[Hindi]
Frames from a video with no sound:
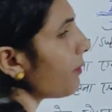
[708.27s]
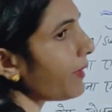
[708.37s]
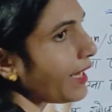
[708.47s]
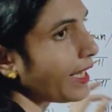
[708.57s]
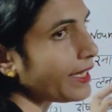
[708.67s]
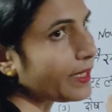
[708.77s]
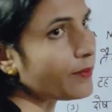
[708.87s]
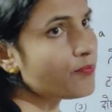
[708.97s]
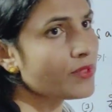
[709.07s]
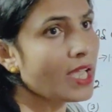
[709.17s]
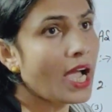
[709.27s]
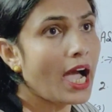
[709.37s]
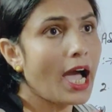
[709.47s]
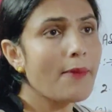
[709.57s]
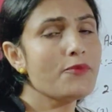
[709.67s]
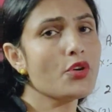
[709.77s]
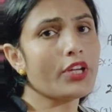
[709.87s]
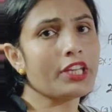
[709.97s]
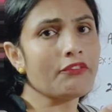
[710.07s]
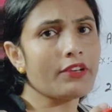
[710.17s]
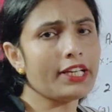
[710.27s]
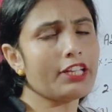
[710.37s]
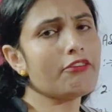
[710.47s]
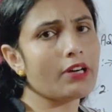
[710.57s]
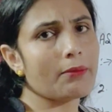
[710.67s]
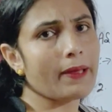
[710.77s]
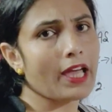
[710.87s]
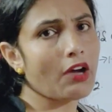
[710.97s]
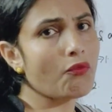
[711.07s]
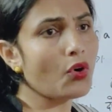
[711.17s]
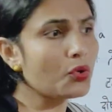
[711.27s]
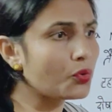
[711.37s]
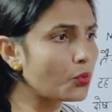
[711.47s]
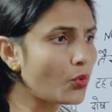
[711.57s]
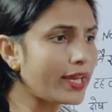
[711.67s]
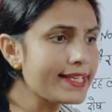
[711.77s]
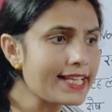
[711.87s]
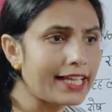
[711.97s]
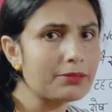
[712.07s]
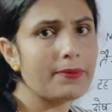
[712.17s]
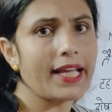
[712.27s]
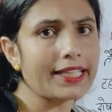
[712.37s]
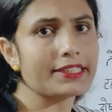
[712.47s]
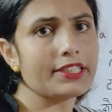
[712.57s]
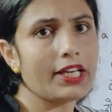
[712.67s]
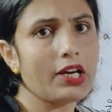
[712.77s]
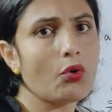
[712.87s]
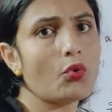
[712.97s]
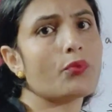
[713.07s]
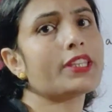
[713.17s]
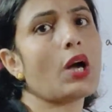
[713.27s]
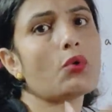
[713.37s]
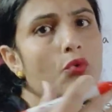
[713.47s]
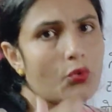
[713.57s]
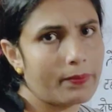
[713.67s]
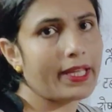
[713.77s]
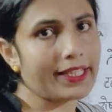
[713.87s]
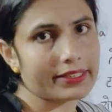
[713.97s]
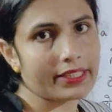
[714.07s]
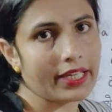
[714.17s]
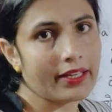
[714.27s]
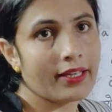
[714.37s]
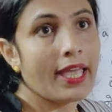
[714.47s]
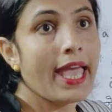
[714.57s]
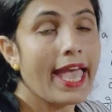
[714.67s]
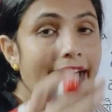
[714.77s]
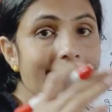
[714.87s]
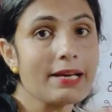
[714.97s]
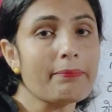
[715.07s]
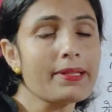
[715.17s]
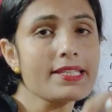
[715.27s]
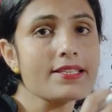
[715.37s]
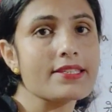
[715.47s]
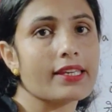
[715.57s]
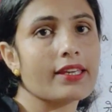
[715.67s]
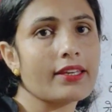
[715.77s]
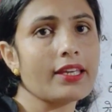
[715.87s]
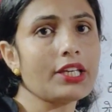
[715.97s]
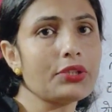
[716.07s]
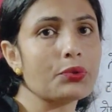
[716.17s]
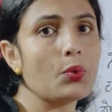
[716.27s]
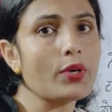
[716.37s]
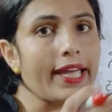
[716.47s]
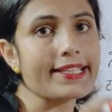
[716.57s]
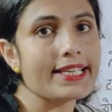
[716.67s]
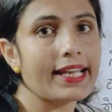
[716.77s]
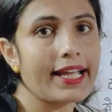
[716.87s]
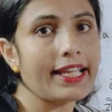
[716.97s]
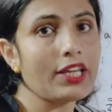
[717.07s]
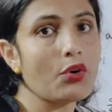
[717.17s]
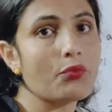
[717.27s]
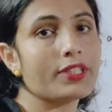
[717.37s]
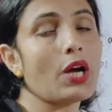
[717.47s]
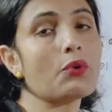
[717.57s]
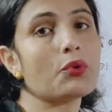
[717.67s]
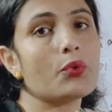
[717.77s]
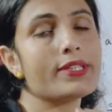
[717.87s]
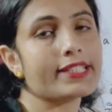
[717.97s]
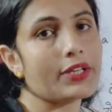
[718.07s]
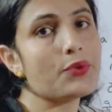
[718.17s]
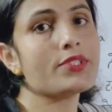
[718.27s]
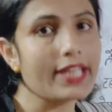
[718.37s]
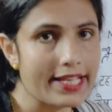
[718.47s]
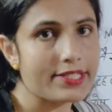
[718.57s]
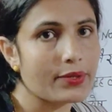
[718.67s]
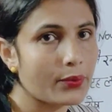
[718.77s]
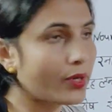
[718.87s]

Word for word: वर्ब कहलाएगी अब जो इन्फिनेटिव वर्ब है वो टू के साथ भी आती है और विदाउट टू भी आती है एग्जाम्पल से सीखेंगे कि टू कैसे लगाएंगे और विदाउट टू इसका यूज कैसे